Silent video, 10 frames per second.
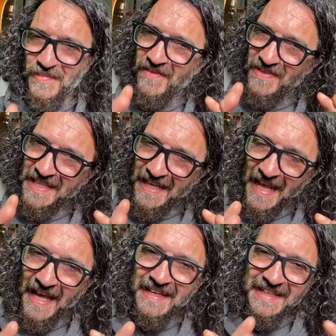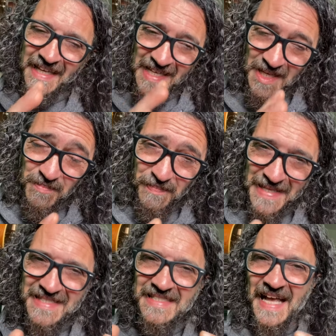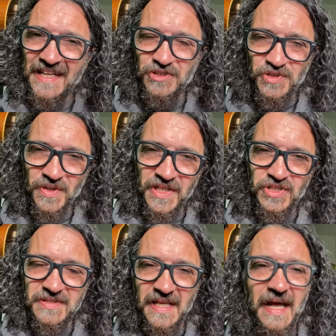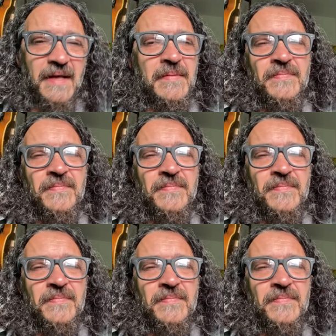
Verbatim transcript: per vedere anche il passaggio che ci sarà